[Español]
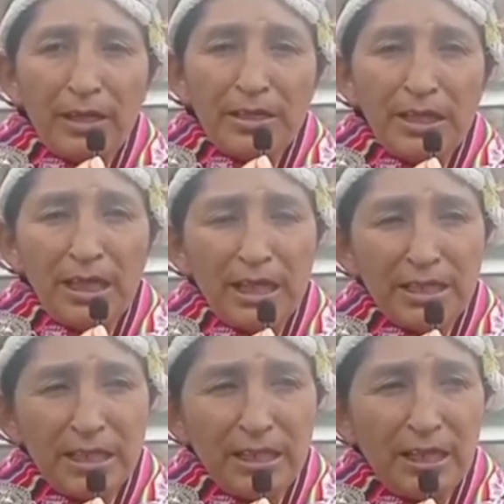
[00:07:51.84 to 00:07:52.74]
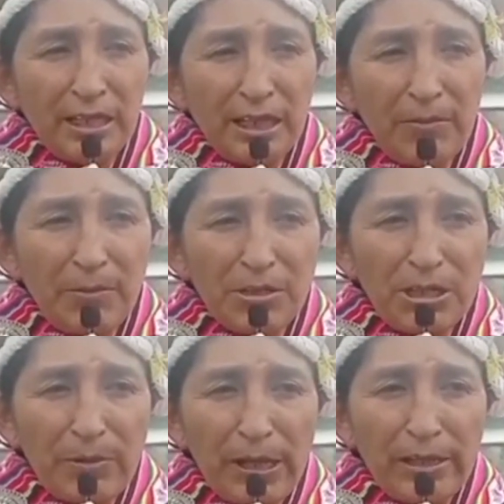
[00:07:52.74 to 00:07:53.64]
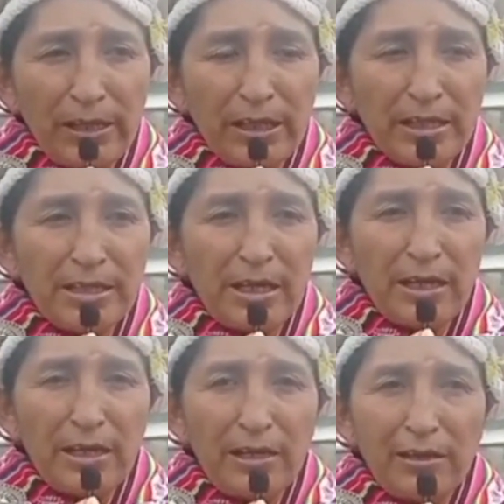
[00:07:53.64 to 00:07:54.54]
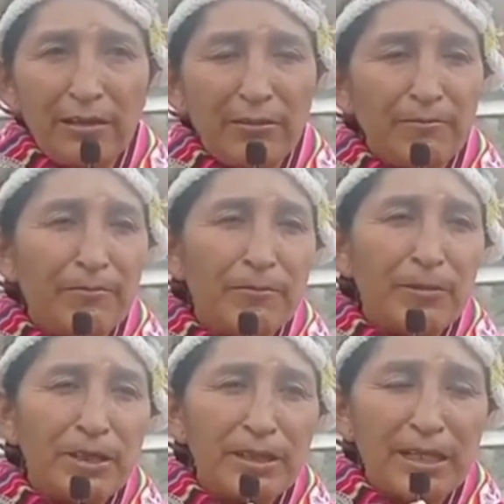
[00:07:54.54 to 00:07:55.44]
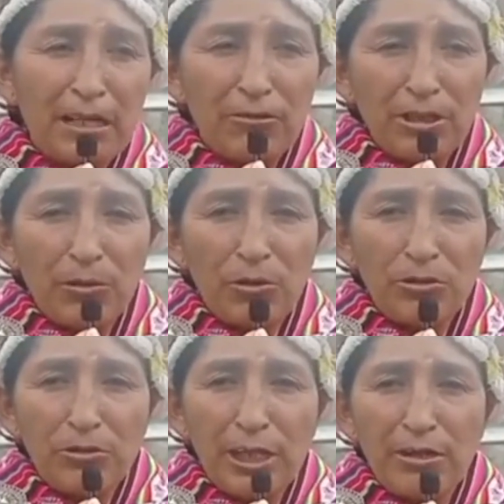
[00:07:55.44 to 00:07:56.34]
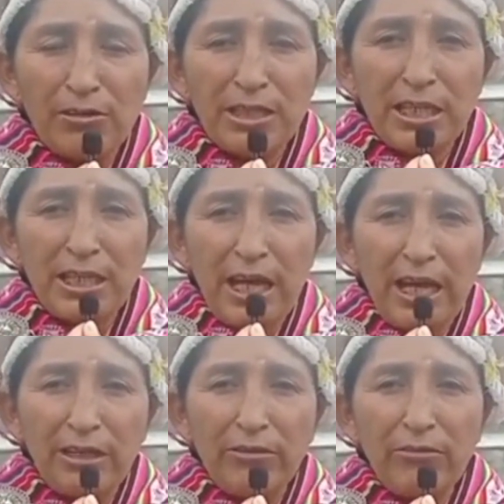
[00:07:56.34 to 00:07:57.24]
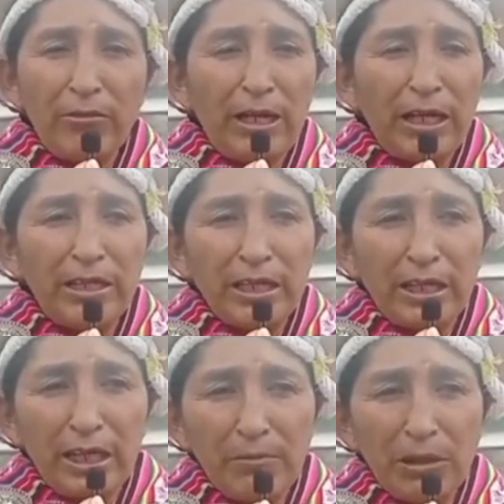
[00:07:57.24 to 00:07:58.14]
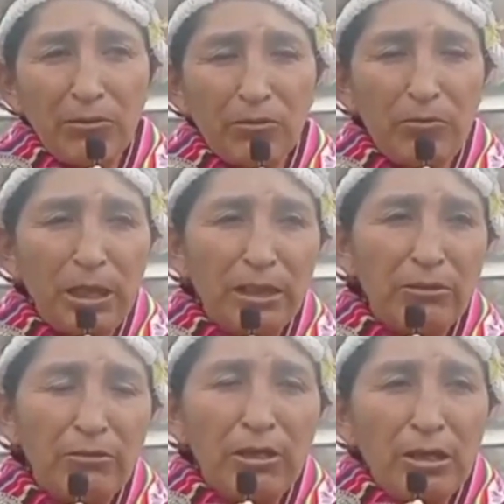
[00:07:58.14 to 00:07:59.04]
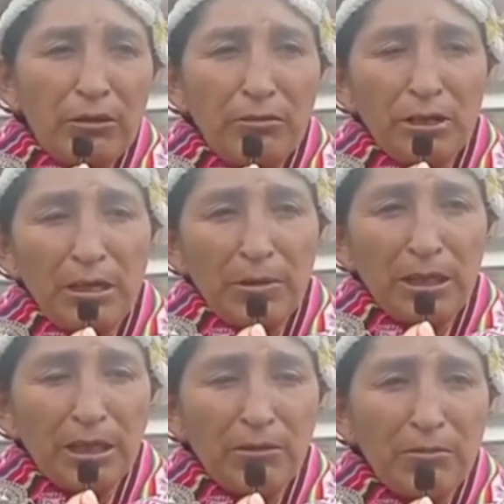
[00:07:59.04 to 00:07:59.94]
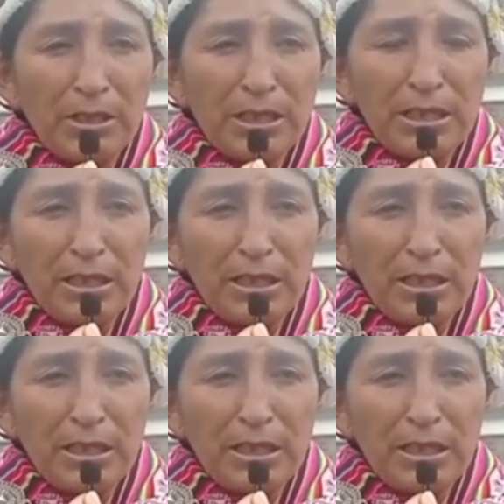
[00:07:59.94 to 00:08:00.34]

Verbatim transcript: Sí, así de aquí vamos a partir hasta el Salón Revolucionario del Senado a entregarme documento juntamente con mis